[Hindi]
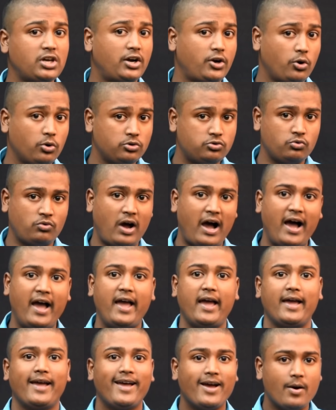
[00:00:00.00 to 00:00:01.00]
हो चुका
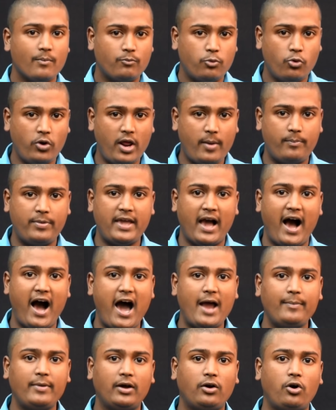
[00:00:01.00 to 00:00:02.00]
है पूरे
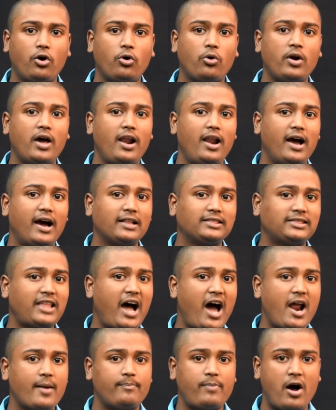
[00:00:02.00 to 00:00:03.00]
बिहार में कोरोना
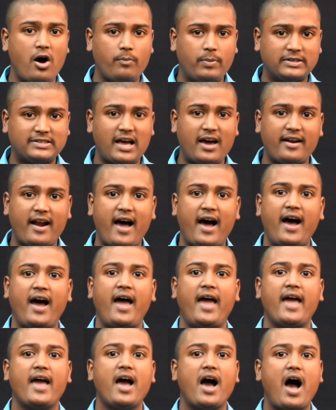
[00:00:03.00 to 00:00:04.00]
लगातार पांव पसार रहा
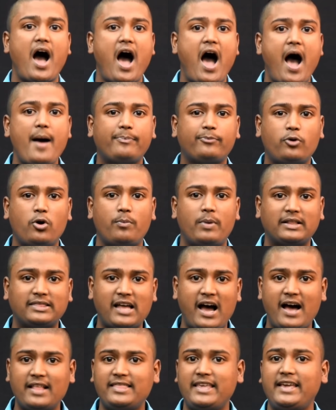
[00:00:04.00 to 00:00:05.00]
है आपको
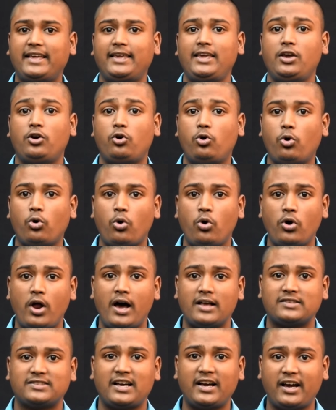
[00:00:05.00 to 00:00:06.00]
बता दें कि
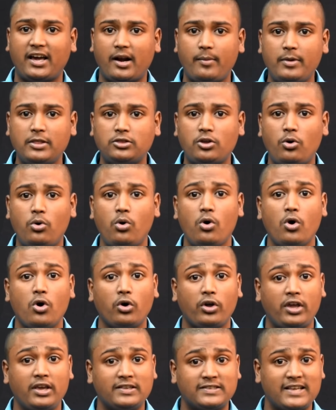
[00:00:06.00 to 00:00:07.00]
कोरोना संक्रमितों
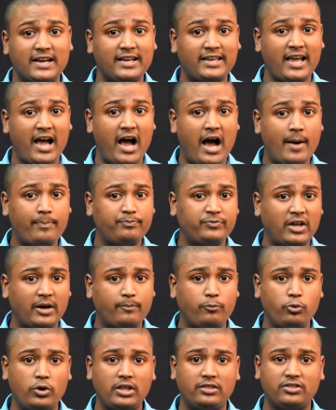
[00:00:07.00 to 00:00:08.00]
की संख्या अब
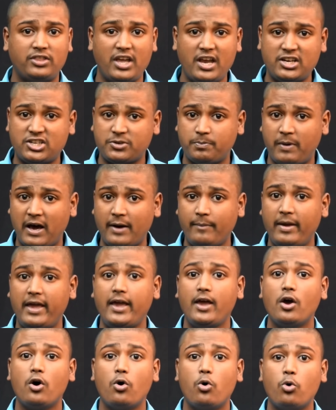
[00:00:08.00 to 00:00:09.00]
तक पूरे देश भर में
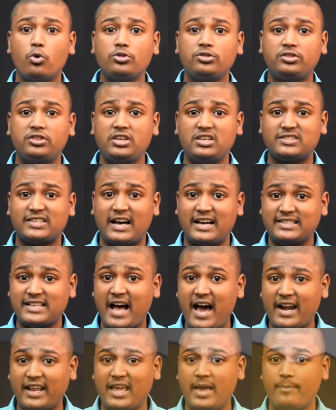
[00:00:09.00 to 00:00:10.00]
उनतीस
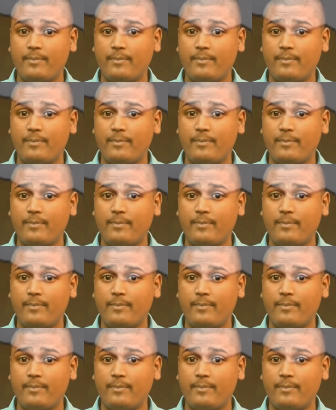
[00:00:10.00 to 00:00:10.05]
के